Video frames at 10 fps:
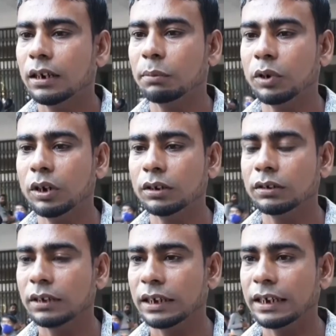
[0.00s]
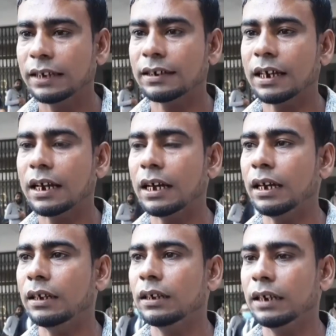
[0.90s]
এবং হে সারা
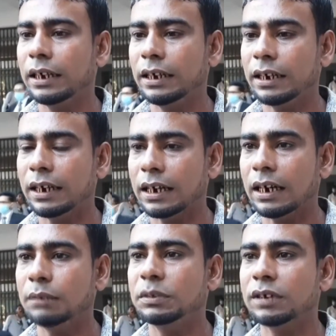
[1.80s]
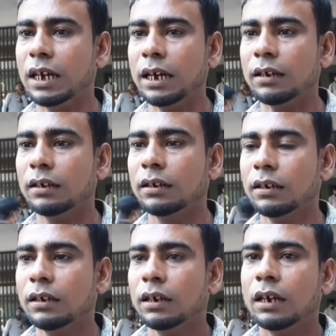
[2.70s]
এই এলাকায় বিচার
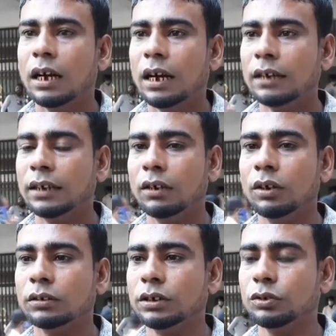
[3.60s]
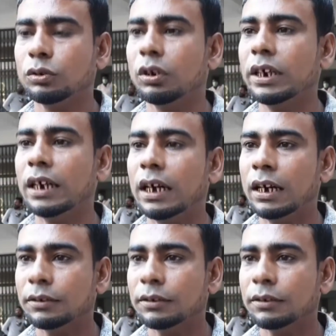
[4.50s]
আদালত কিছু হয় না